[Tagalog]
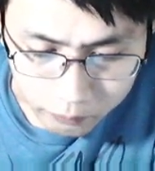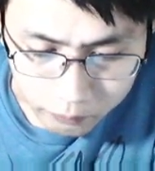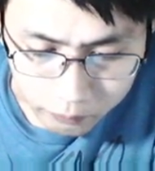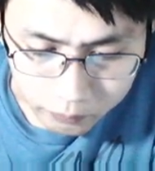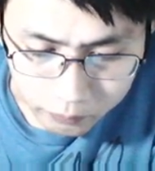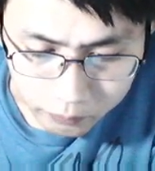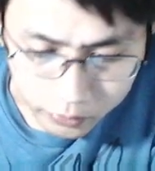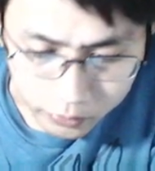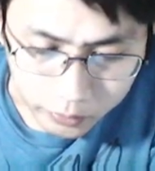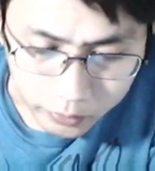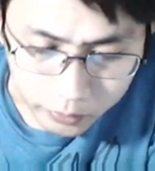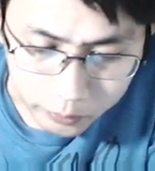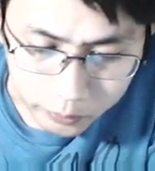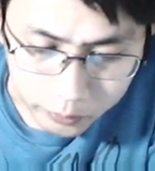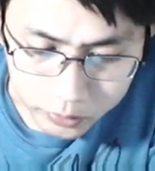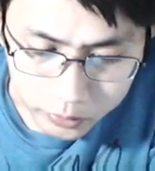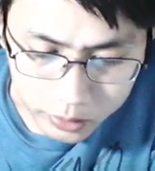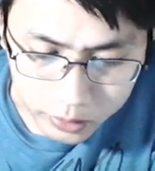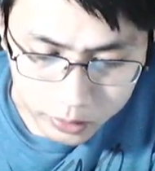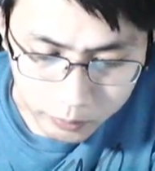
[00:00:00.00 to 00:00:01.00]
for review,
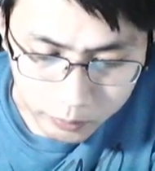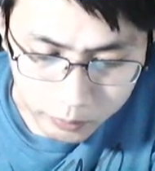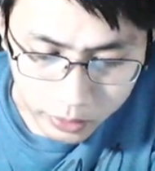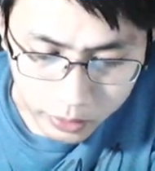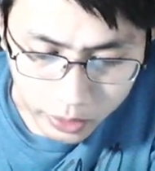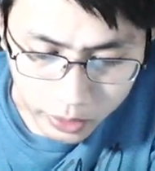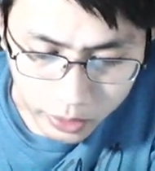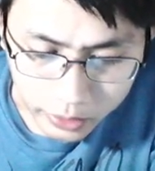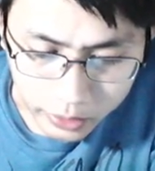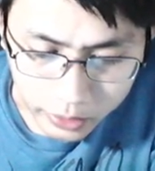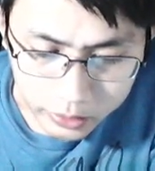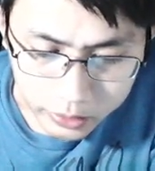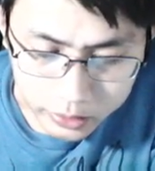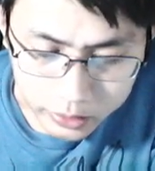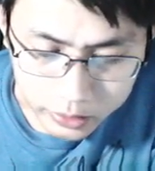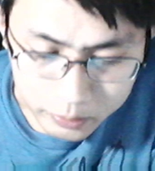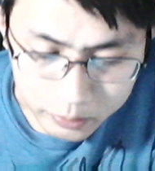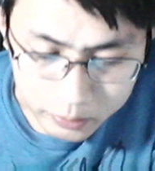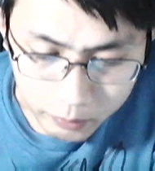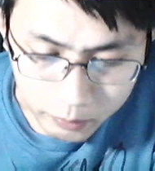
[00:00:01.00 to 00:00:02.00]
sabi niya like
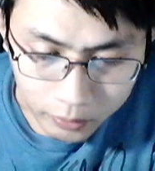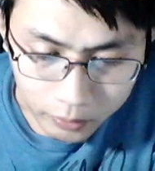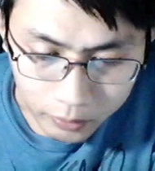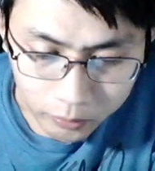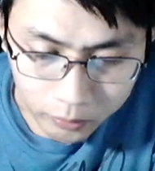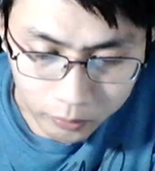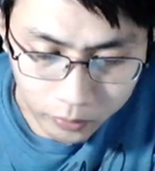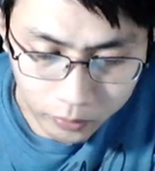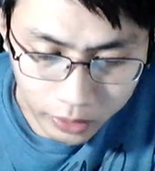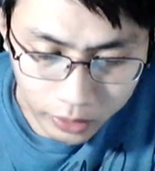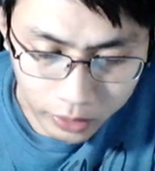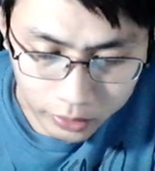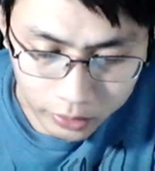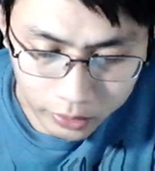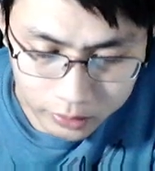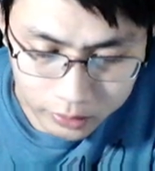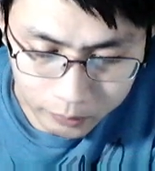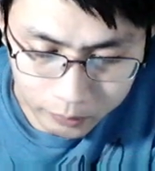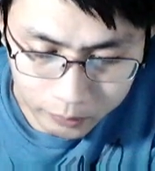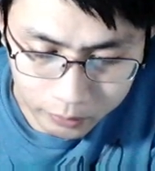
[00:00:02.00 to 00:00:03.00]
spam. Ito po yung like
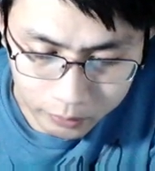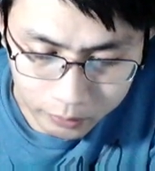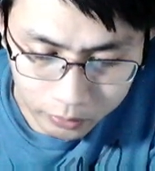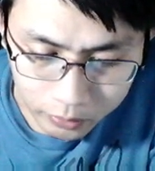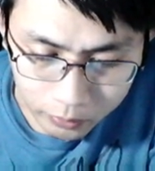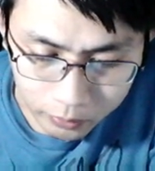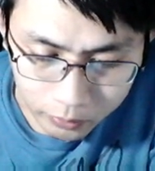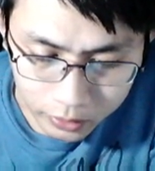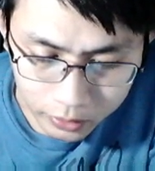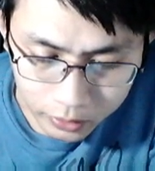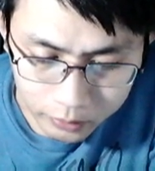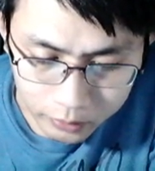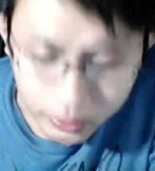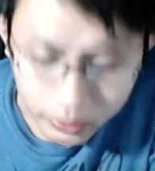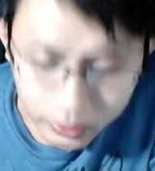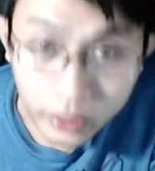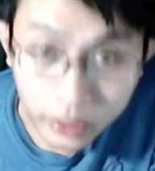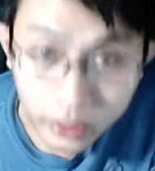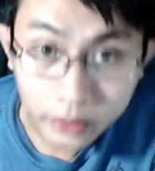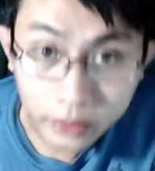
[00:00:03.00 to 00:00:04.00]
spam. Dito po natin
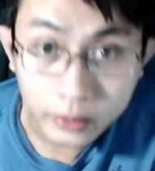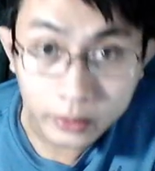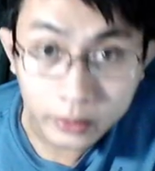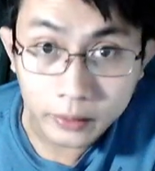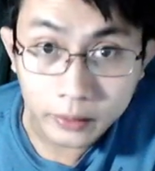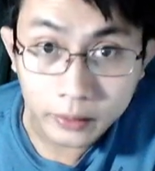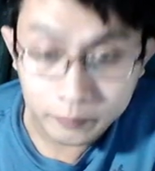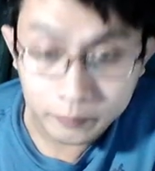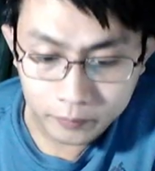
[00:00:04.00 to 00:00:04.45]
nakikita.